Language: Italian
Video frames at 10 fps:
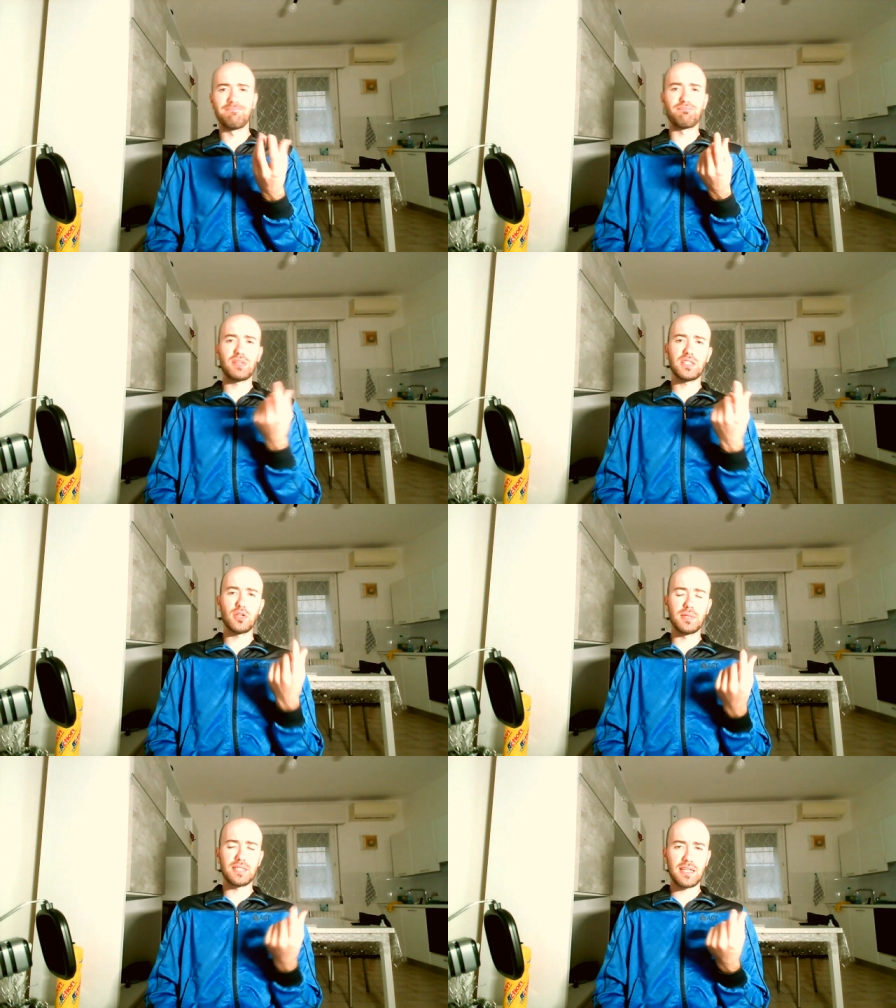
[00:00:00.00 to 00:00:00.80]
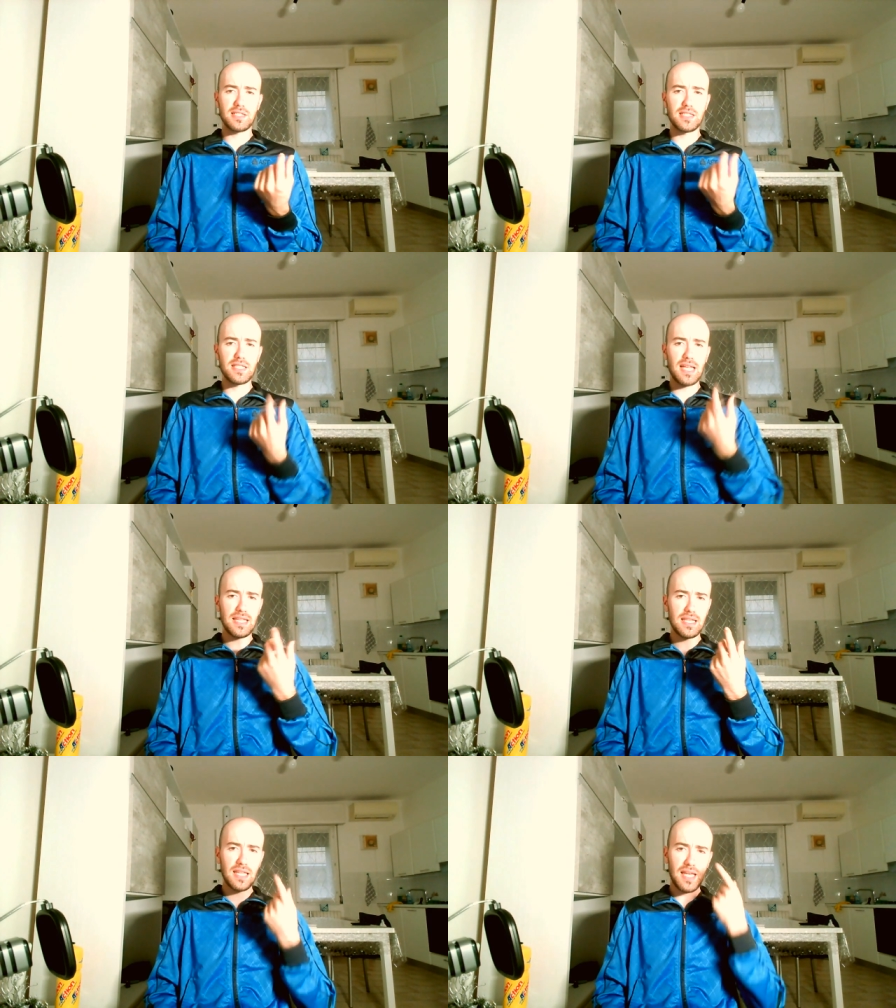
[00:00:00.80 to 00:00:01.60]
presa come serie a sé
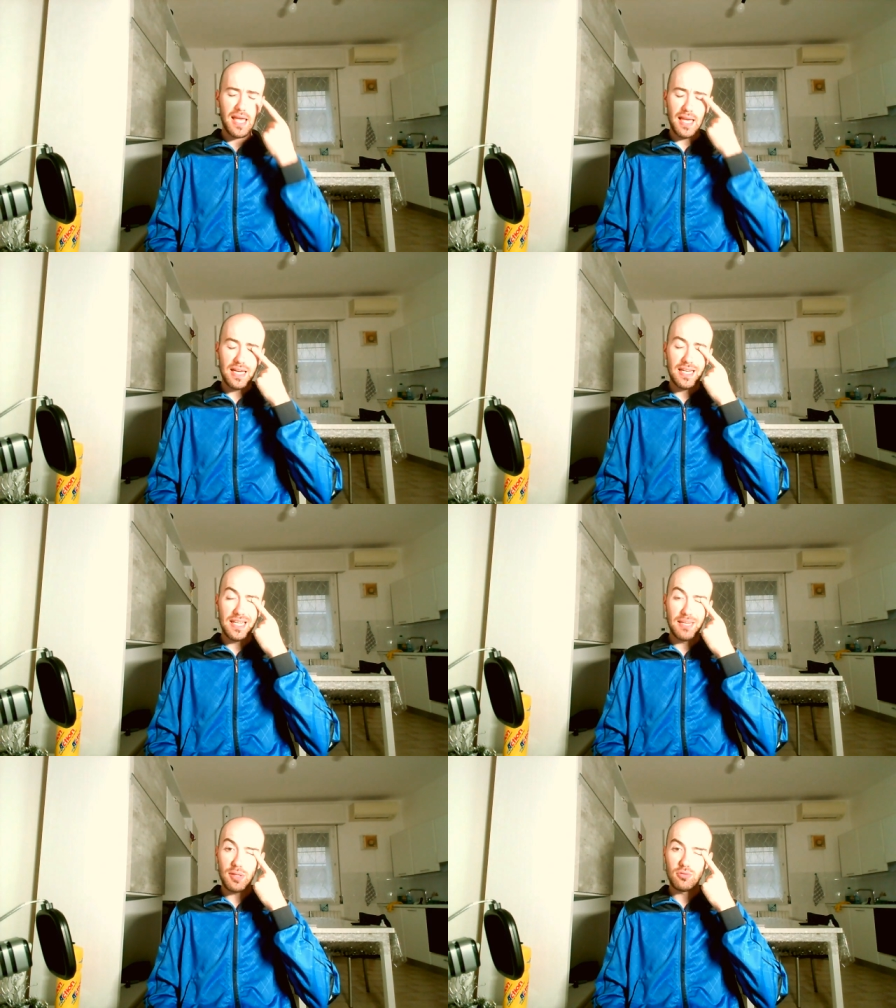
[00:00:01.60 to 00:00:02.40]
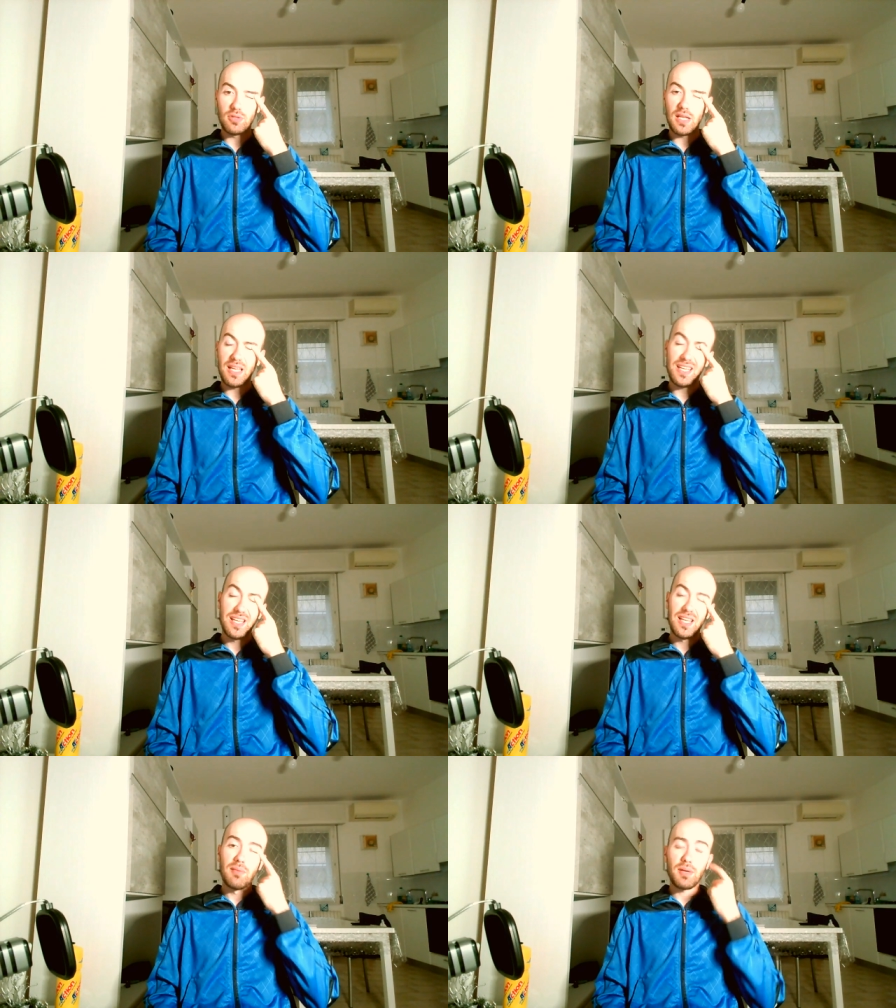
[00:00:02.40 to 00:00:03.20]
stante è carina ma inutile,
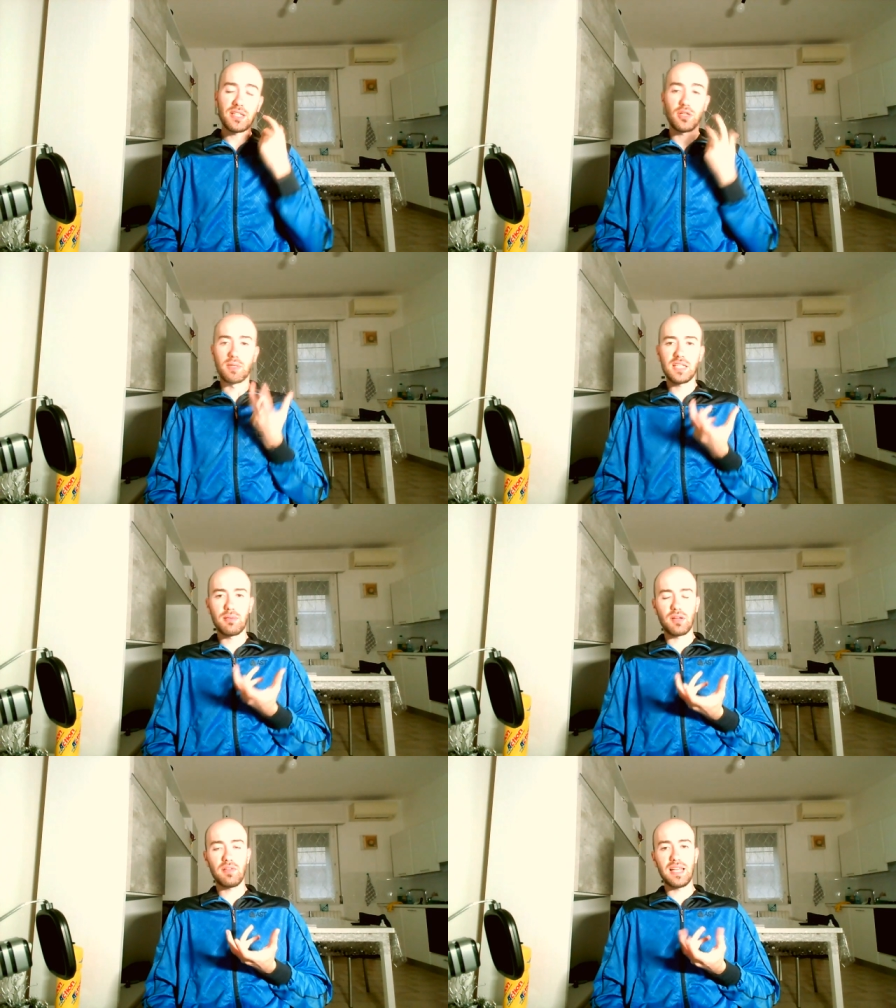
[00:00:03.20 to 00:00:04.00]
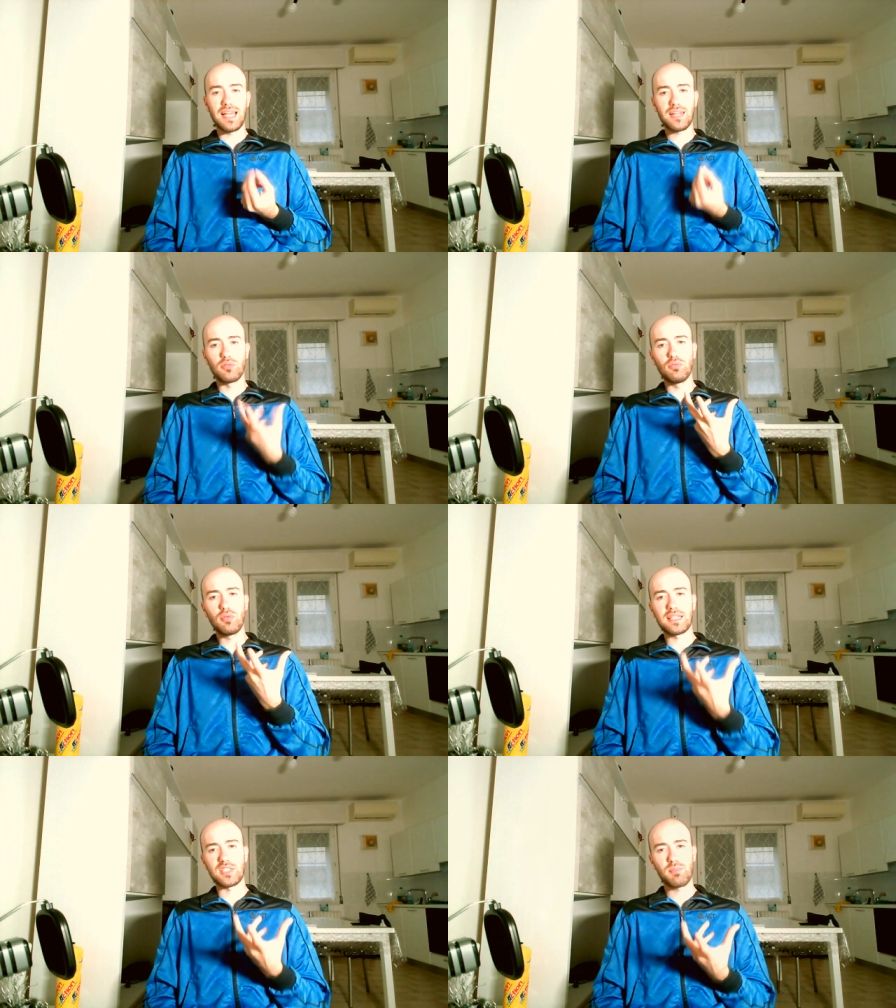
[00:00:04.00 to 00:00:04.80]
presa come serie marveliana
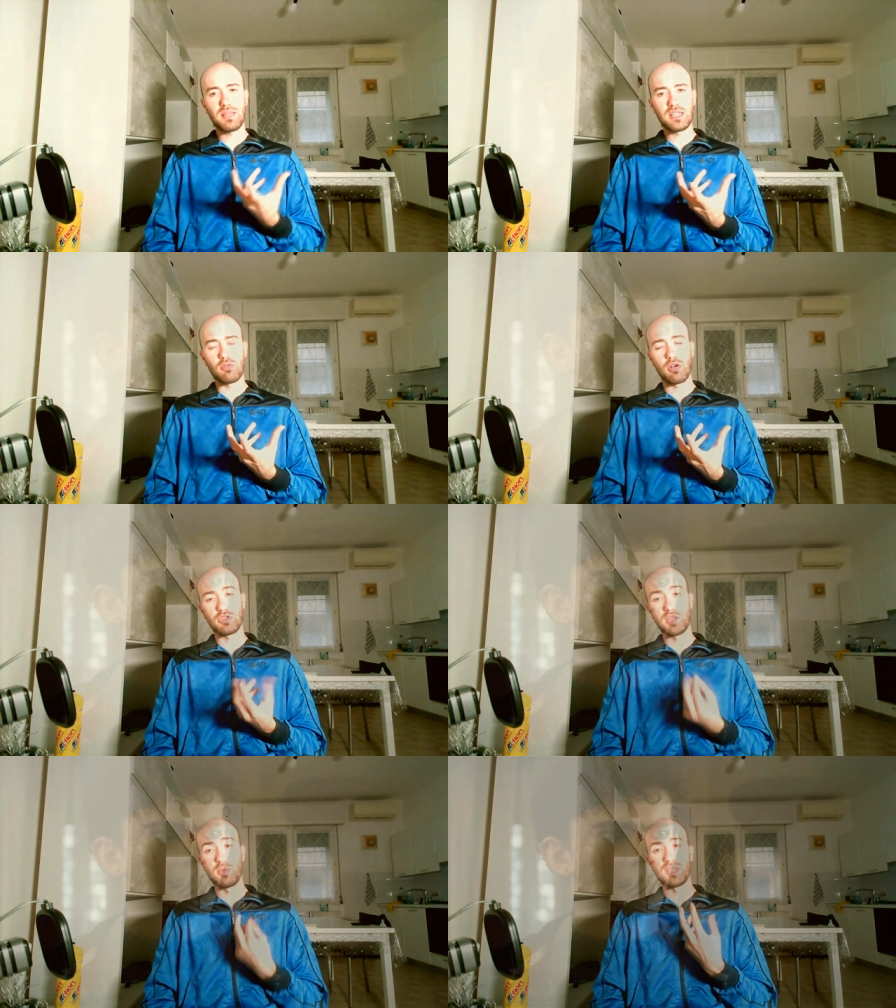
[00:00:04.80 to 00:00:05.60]
comunque ti aspetti qualcosa di più, ti